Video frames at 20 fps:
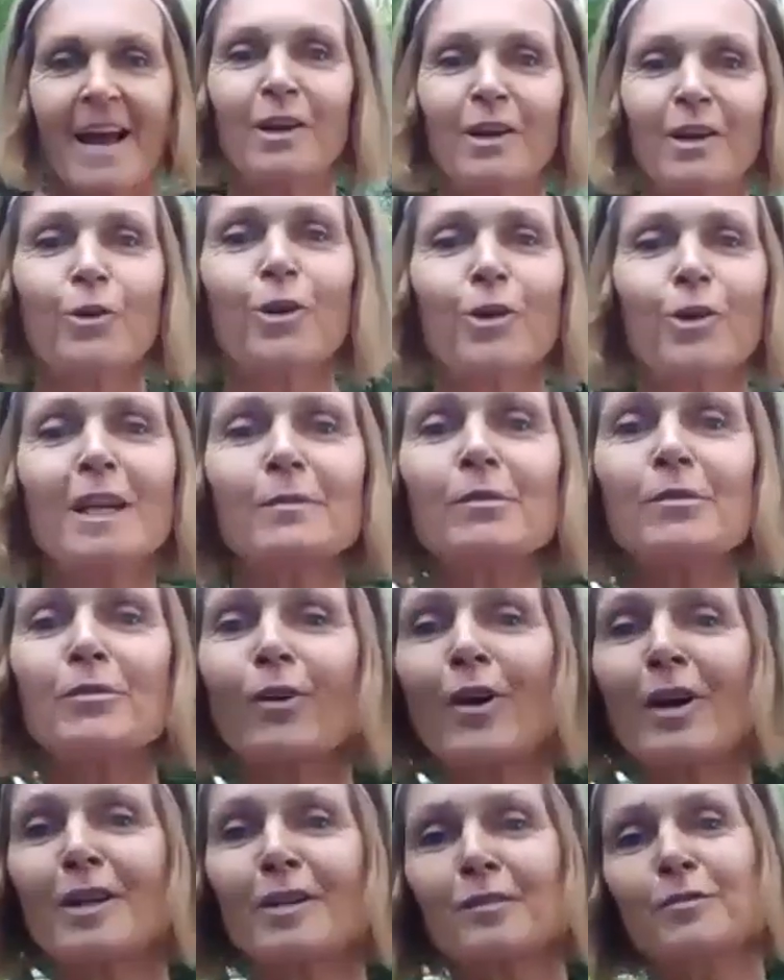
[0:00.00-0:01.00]
Hallo, liebe
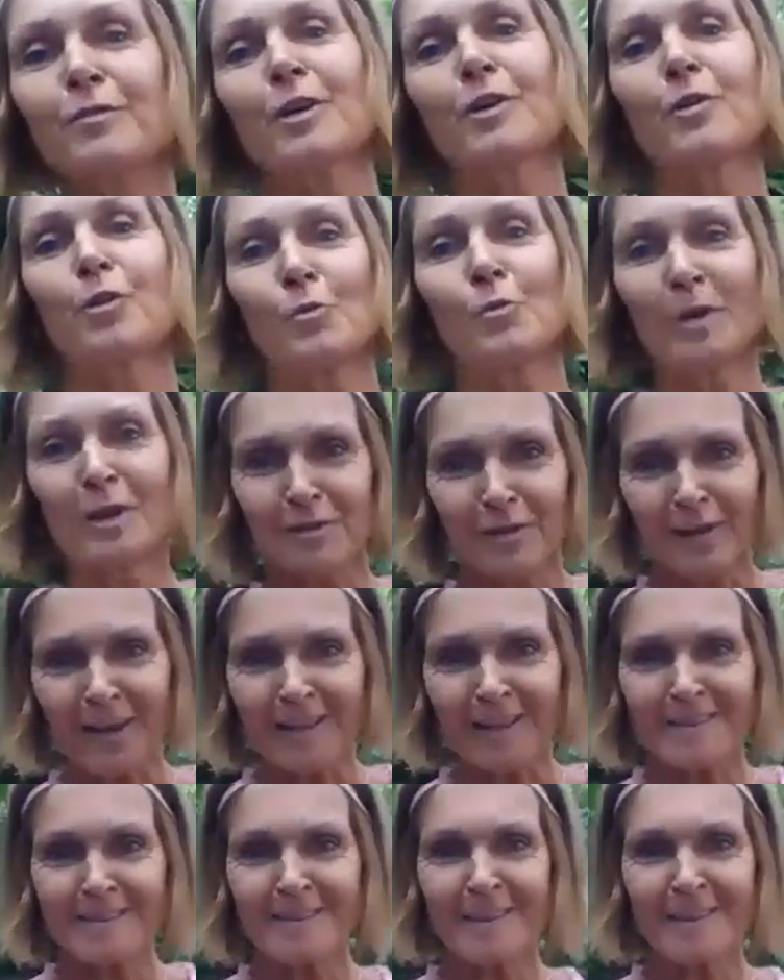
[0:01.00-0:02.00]
Freunde von Robert
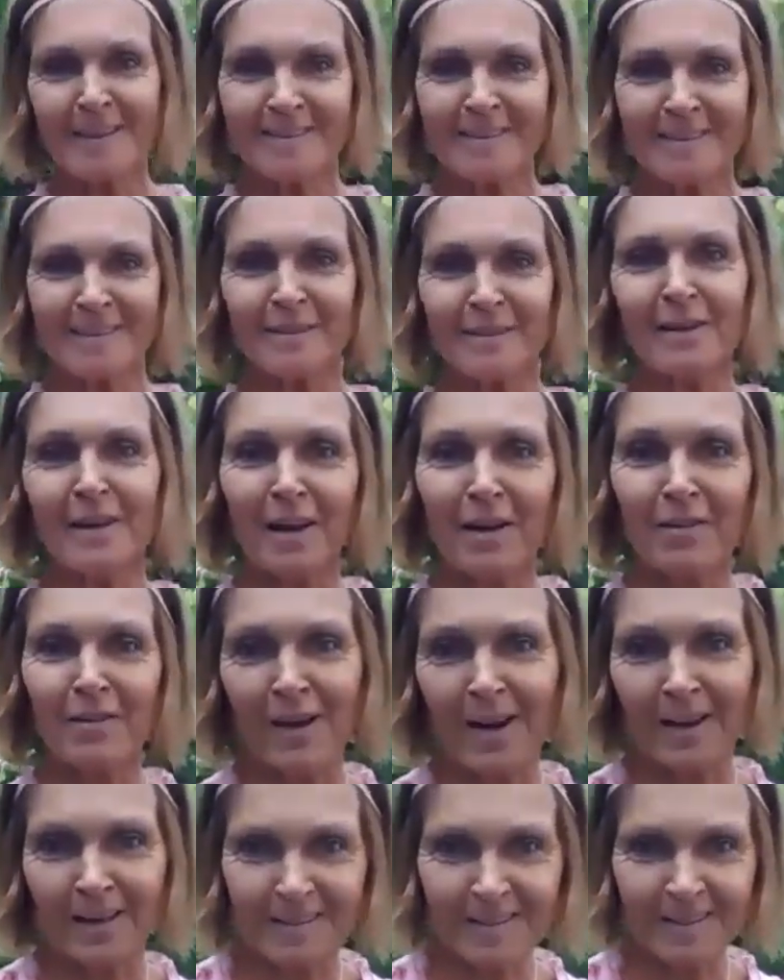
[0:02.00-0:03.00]
Franz, hier ist die Vera
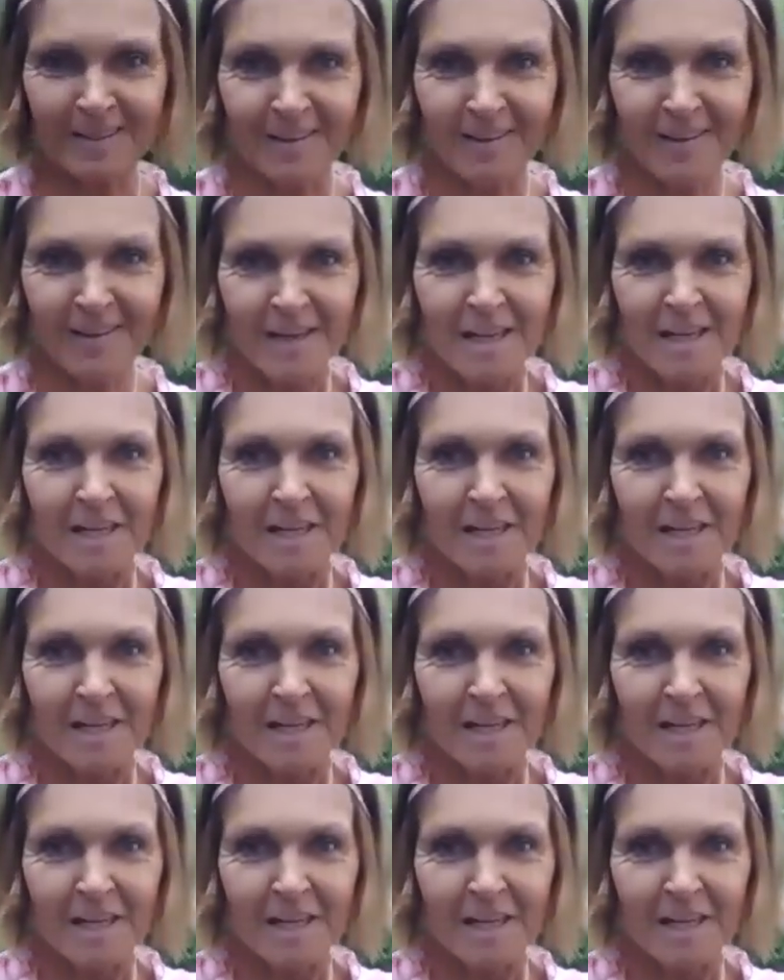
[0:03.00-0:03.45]
Wagner.